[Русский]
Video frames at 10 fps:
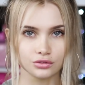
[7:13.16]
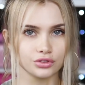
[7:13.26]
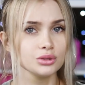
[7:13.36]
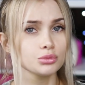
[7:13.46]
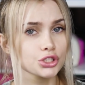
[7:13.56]

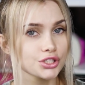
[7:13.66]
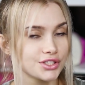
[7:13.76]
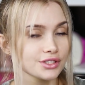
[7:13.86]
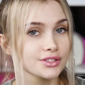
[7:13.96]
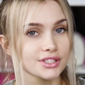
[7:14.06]
Вы можете
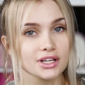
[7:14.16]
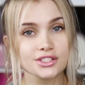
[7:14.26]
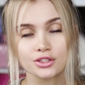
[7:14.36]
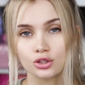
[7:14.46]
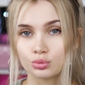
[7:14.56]
сделать
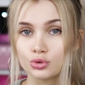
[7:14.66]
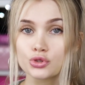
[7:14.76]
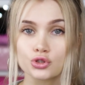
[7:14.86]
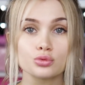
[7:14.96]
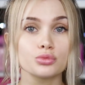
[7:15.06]
заказ на
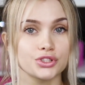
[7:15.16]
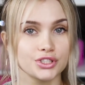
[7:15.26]
любую сумму